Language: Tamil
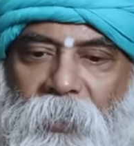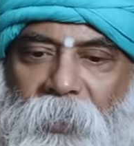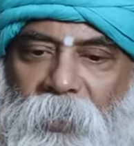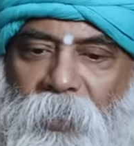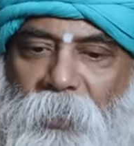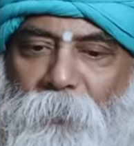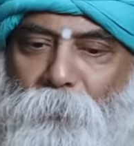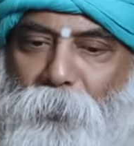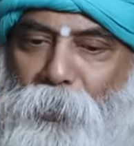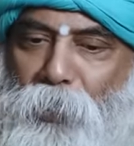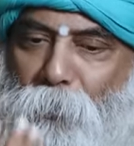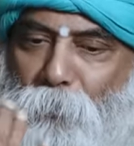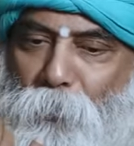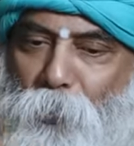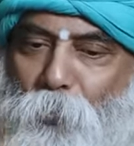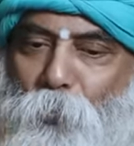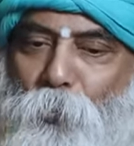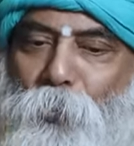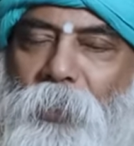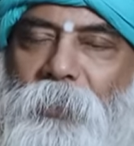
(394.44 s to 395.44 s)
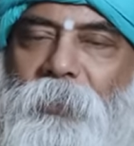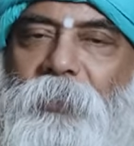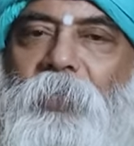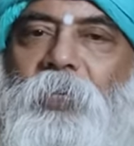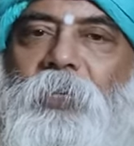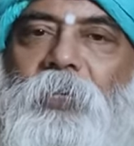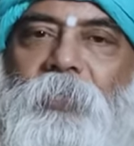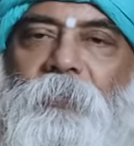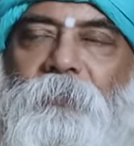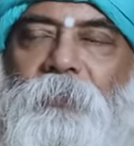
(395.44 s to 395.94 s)
ஏன்னா இப்போ நமக்குள்ளே
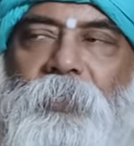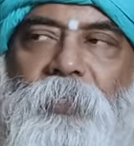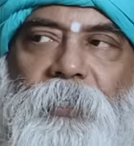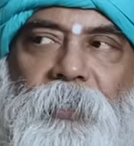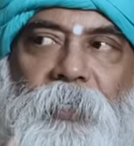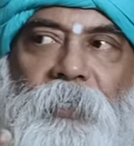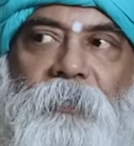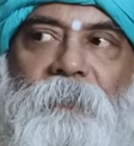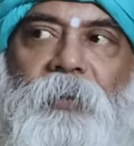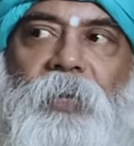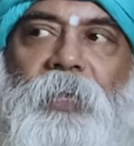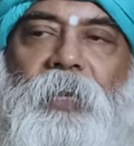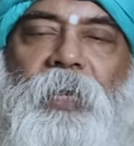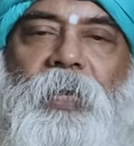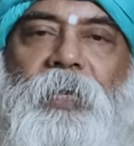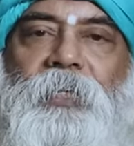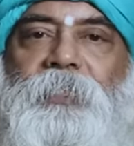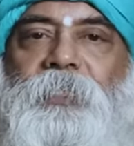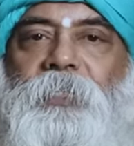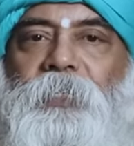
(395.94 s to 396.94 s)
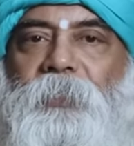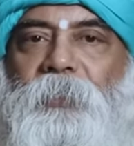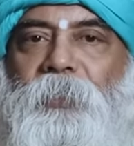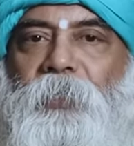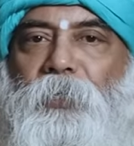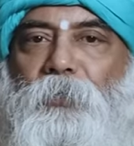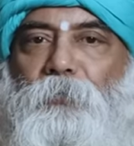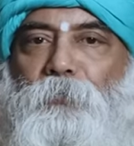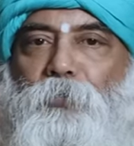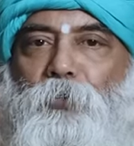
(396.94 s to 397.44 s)
தேடுறதை விட்டுட்டு நீங்கள் வெளியில் ஆன்சரை
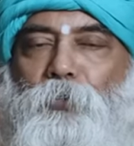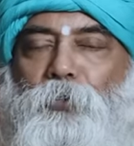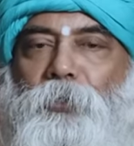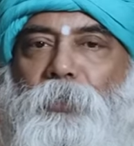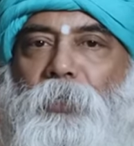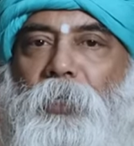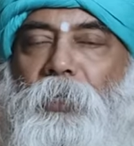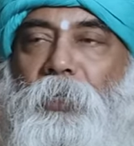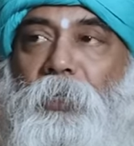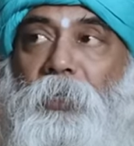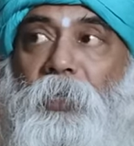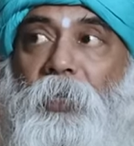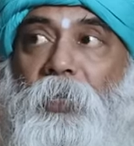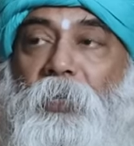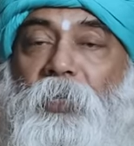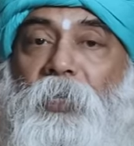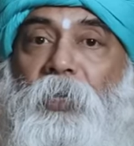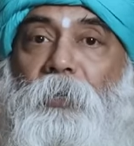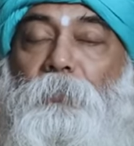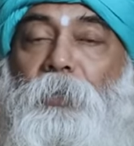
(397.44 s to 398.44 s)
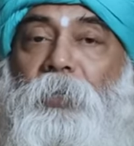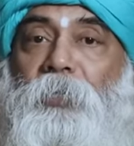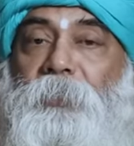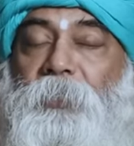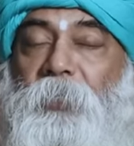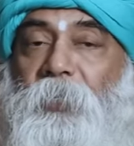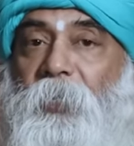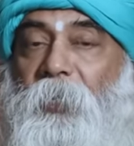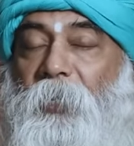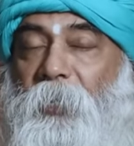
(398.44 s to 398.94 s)
தேடும் போது தான் நீங்கள்
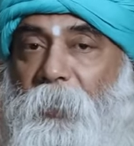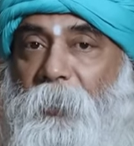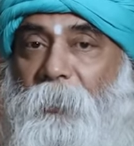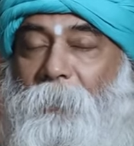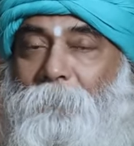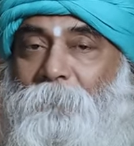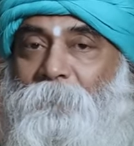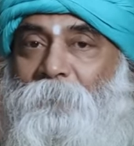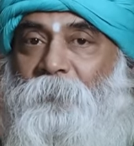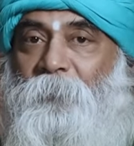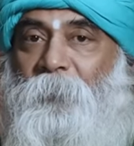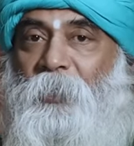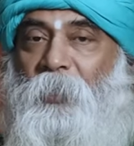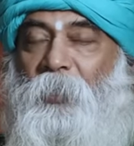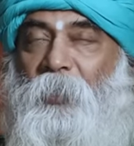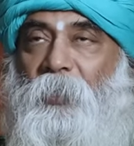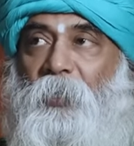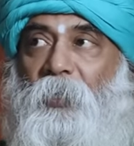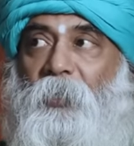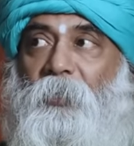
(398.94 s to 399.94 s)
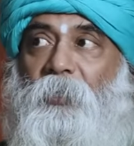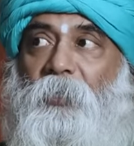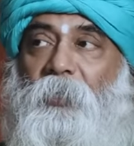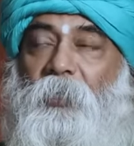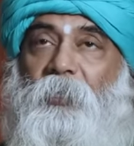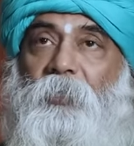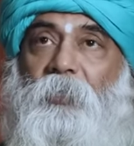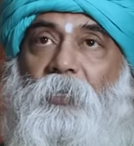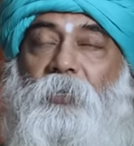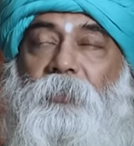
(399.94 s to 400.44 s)
அறியாமையில் சிக்கிடுறீங்க அதனால தான்
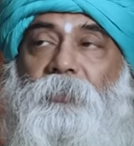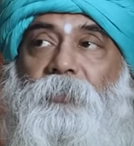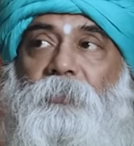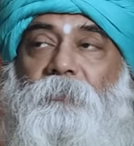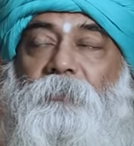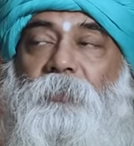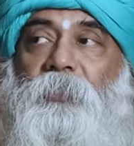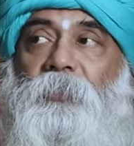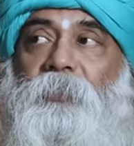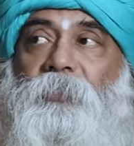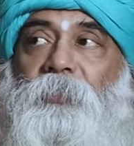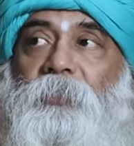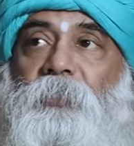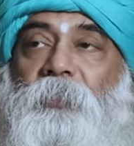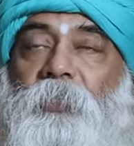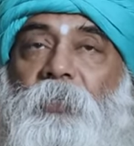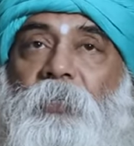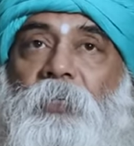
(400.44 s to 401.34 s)
எனக்கு கஷ்டம் வந்துடுச்சு